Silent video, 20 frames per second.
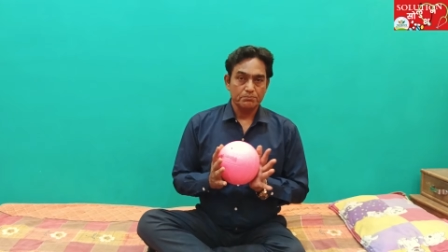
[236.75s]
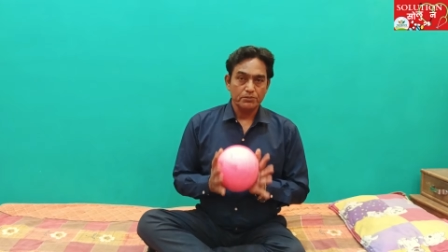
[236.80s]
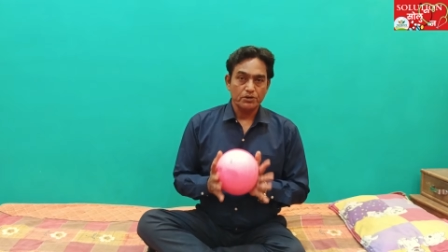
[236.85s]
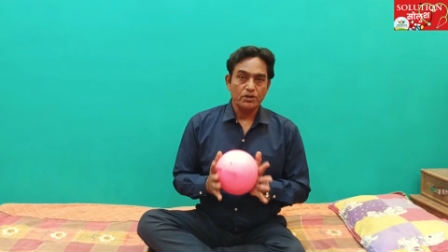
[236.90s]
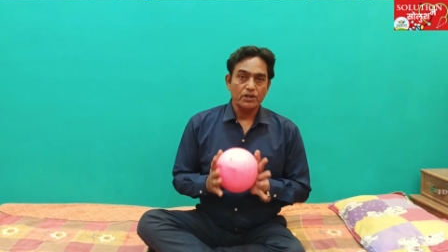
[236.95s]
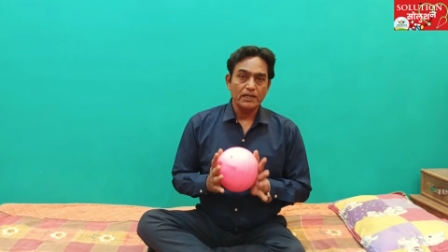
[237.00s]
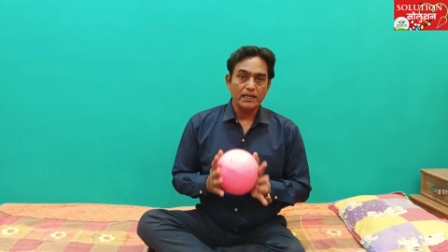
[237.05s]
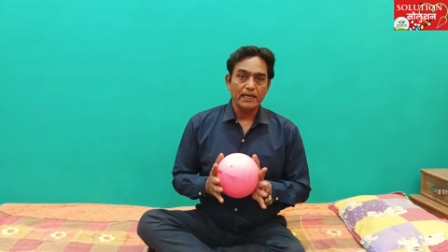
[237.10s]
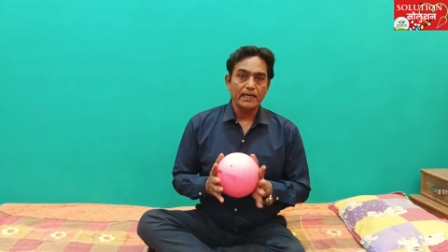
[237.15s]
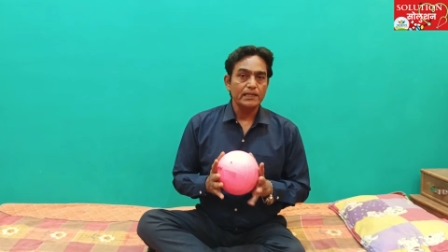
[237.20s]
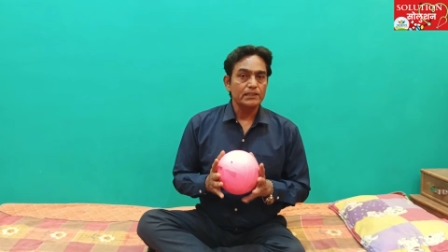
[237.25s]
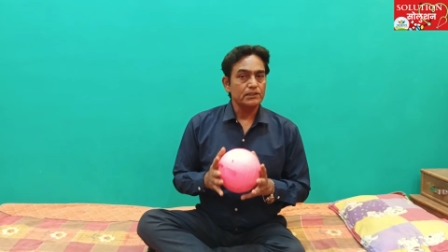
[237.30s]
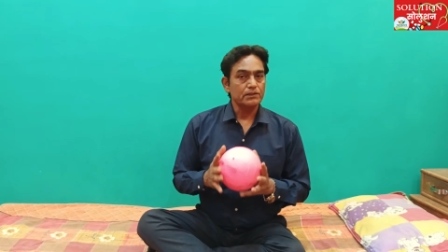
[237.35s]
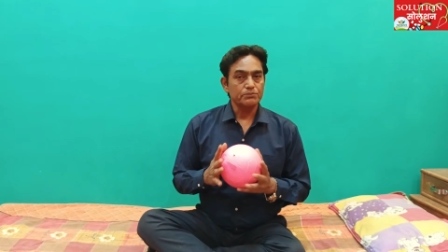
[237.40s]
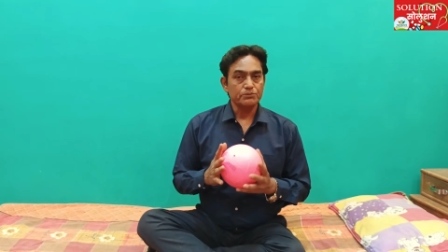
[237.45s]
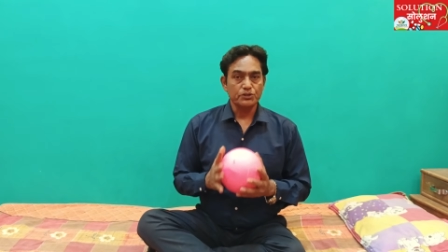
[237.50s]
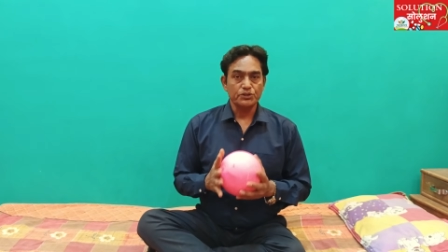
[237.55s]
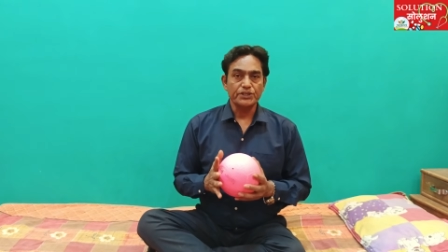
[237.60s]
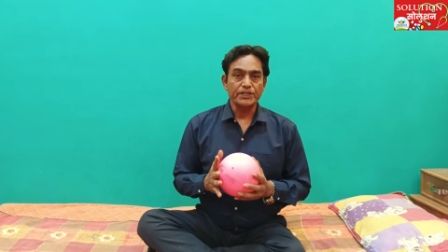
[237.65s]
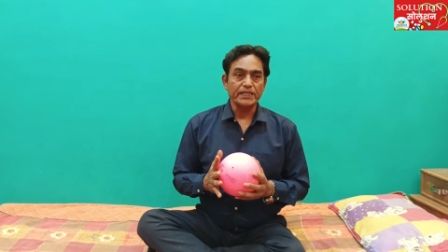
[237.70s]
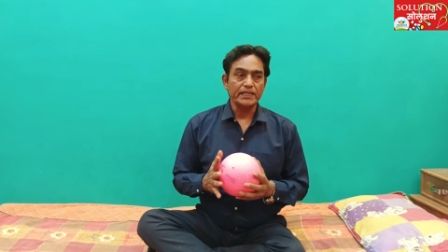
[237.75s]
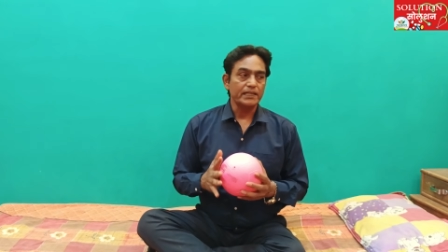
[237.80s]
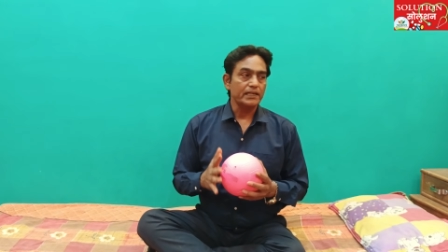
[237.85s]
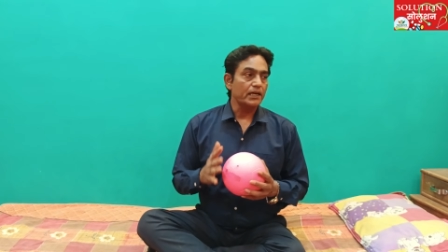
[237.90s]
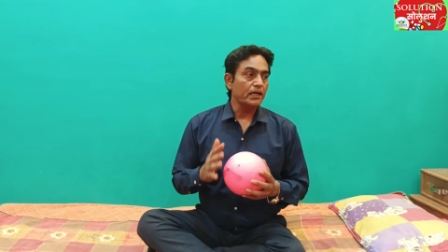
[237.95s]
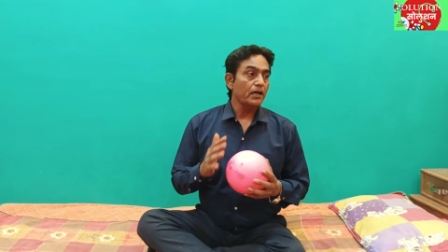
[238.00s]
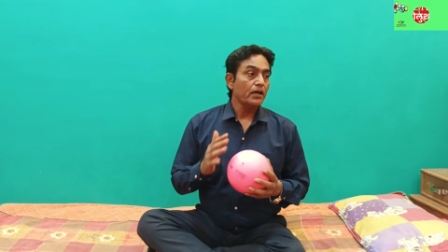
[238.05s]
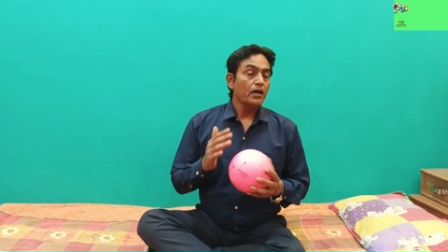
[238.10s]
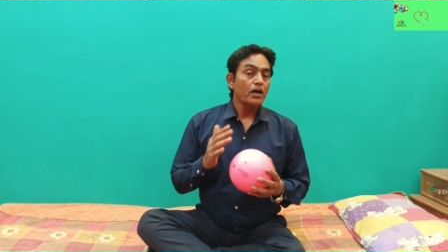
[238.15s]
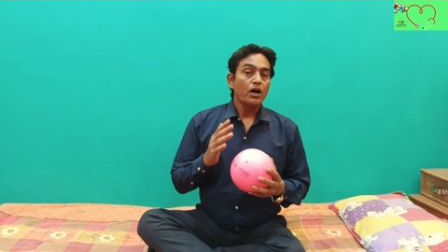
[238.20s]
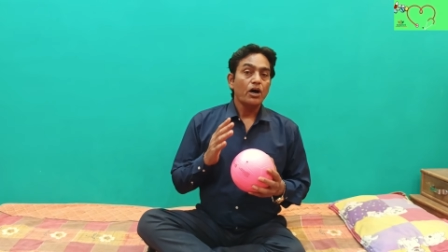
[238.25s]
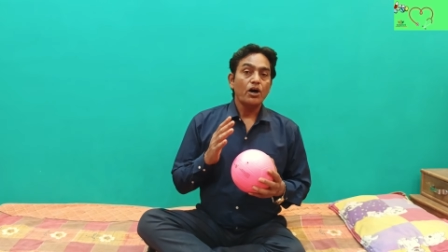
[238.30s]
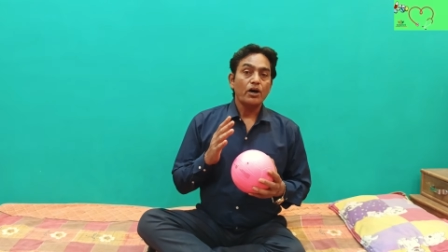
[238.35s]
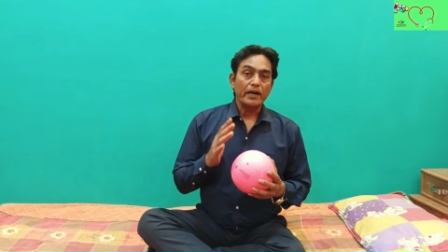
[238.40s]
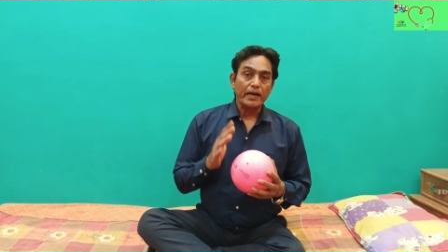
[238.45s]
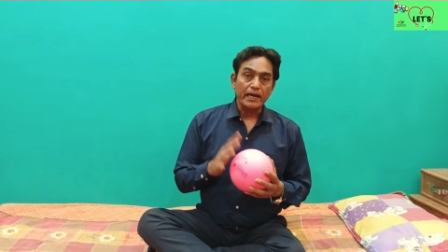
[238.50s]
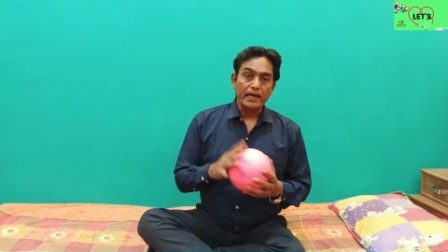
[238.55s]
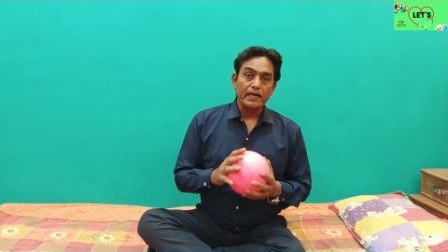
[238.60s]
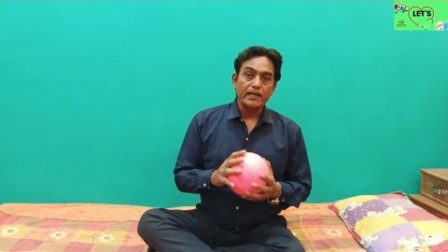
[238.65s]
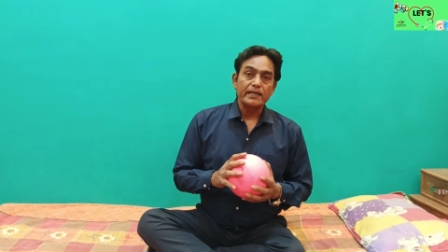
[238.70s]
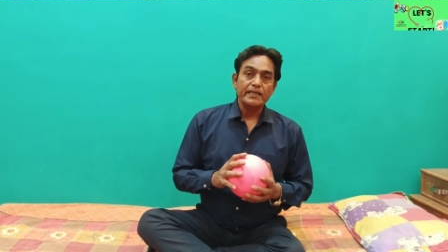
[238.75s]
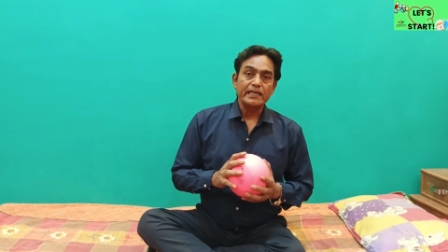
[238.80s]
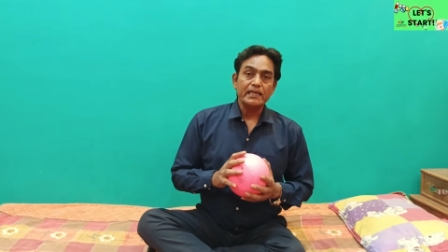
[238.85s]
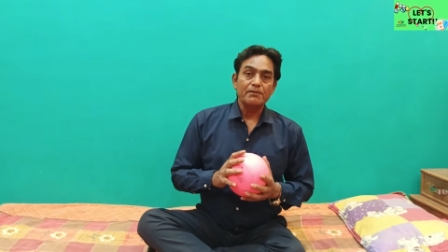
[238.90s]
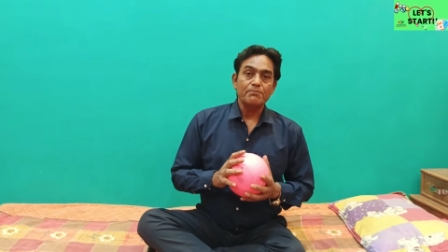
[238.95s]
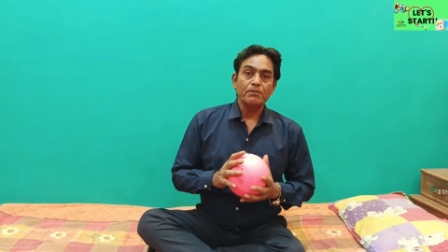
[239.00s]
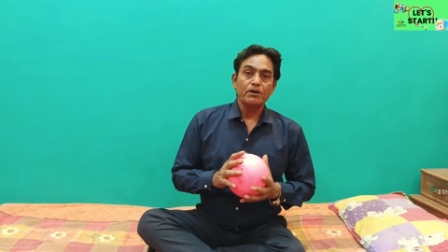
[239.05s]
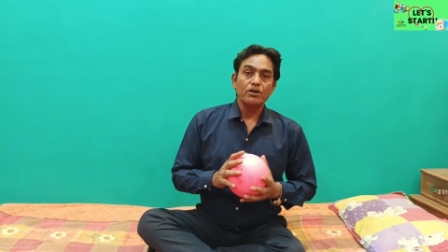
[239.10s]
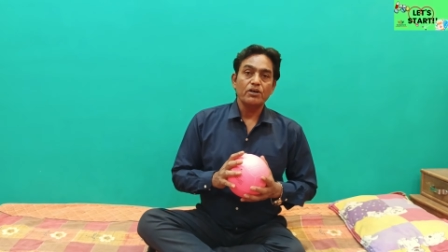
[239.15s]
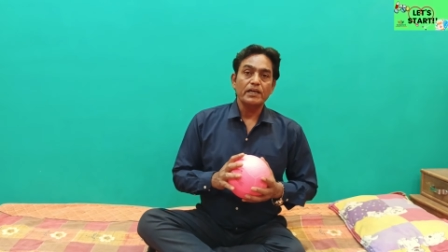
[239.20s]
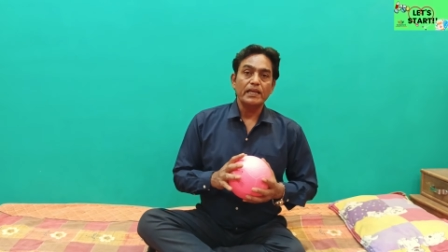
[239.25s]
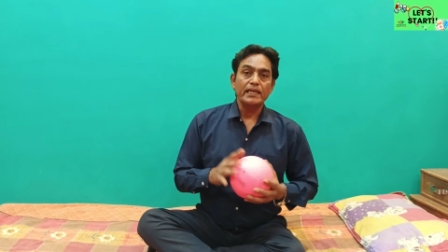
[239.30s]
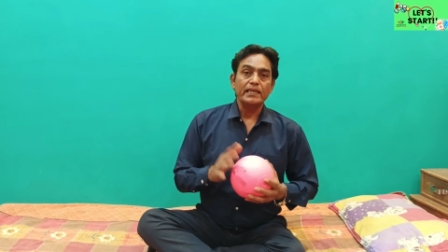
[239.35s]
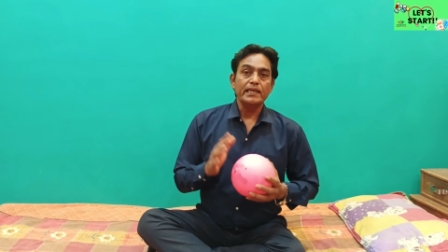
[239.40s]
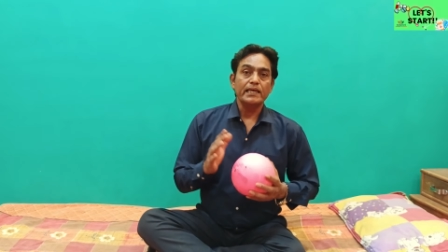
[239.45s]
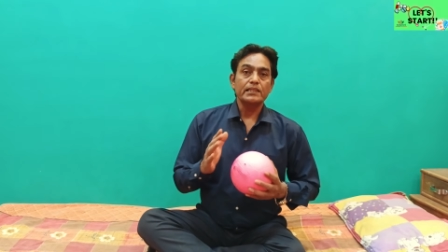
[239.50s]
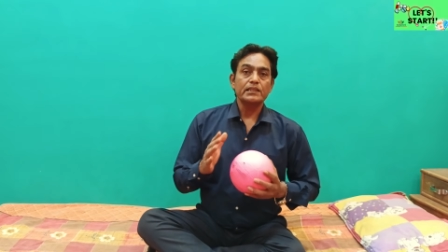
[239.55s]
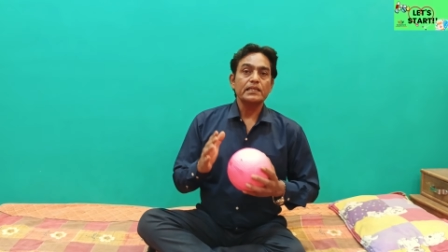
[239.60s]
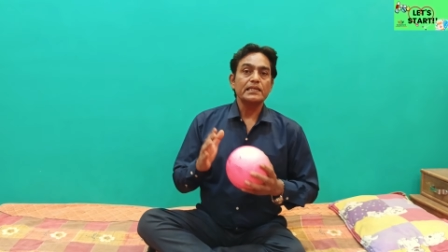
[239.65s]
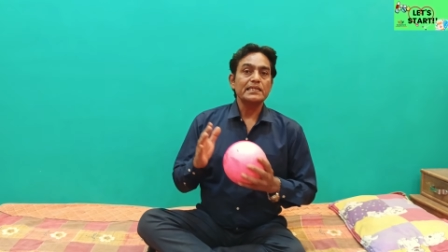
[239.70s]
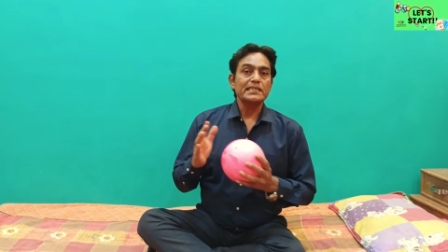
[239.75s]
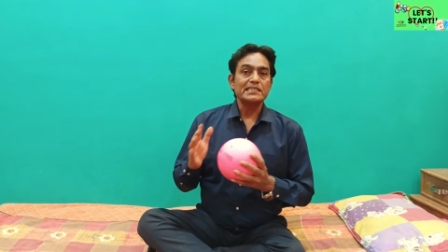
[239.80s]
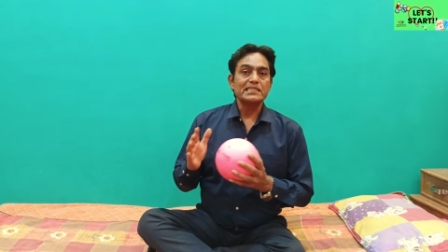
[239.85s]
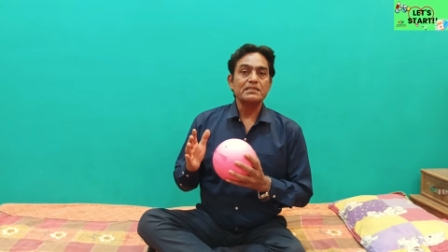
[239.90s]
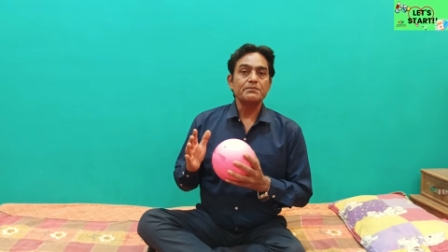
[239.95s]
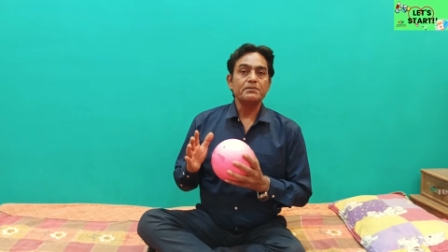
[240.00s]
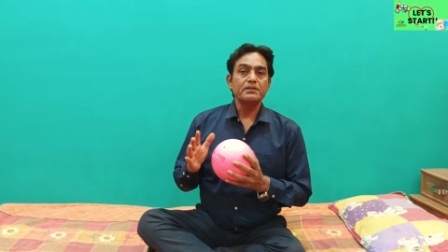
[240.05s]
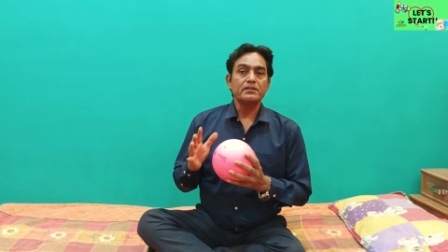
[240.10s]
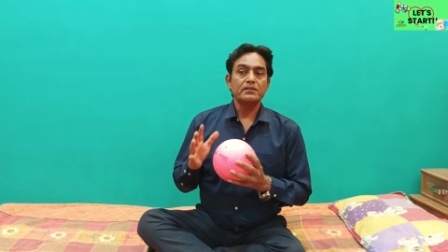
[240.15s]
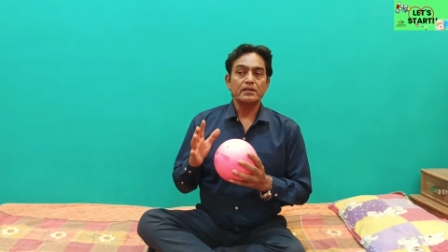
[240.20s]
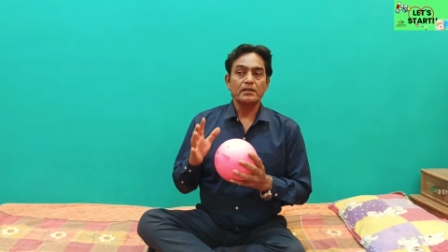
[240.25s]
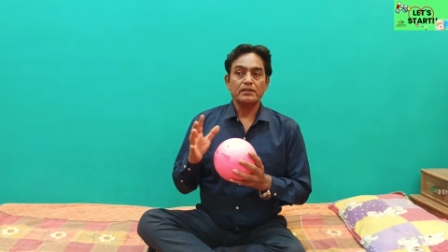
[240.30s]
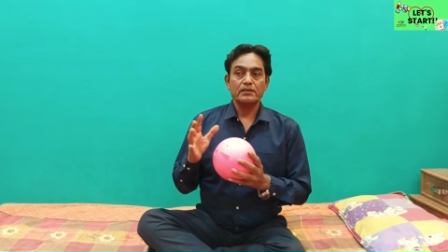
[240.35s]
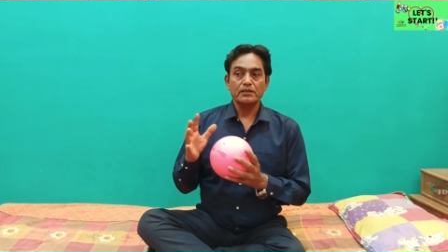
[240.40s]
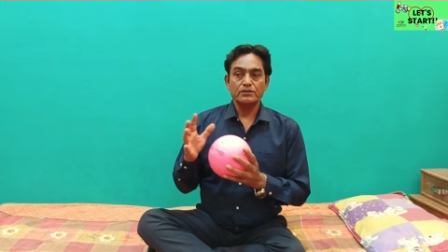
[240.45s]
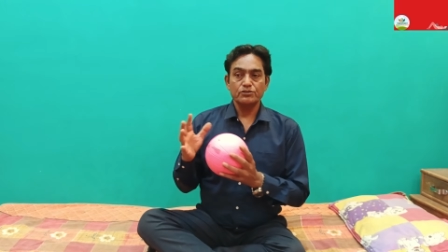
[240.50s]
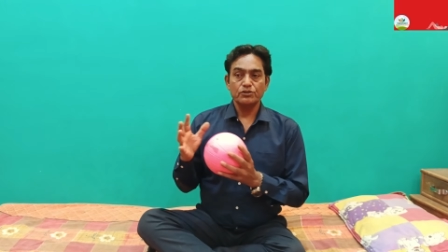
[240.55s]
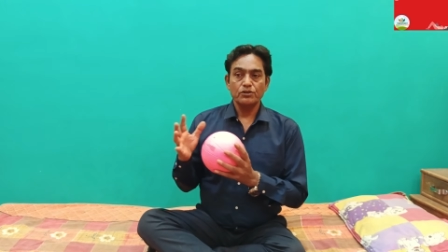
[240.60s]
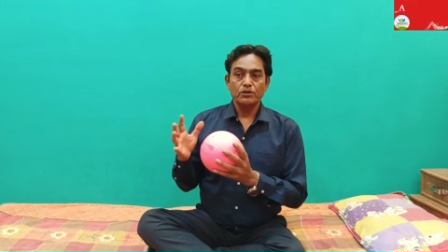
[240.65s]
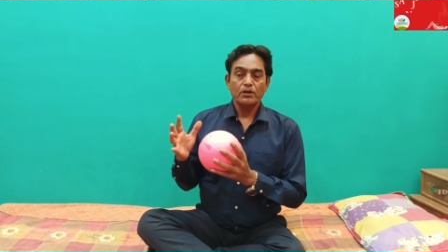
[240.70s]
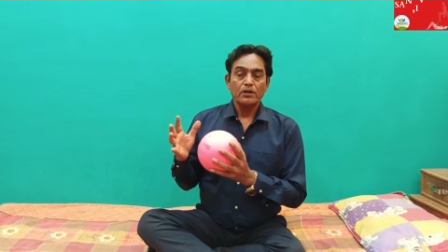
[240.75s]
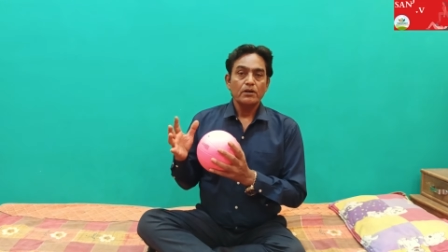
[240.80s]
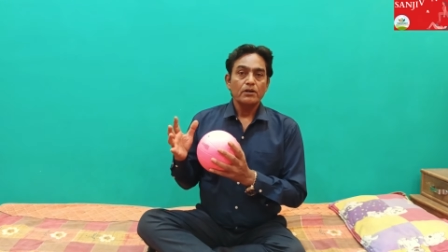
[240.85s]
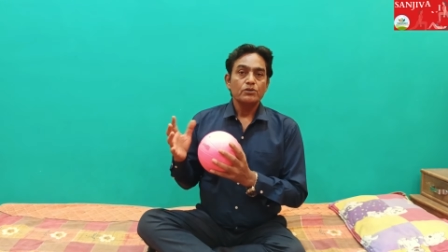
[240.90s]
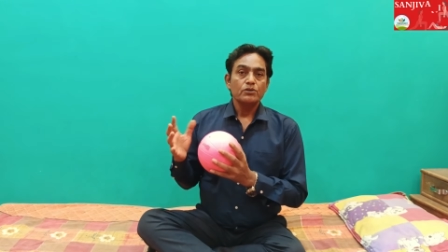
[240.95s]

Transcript: बॉल है तब ठीक है और अगर यह बॉल नहीं है तो किसी भी तरह का जो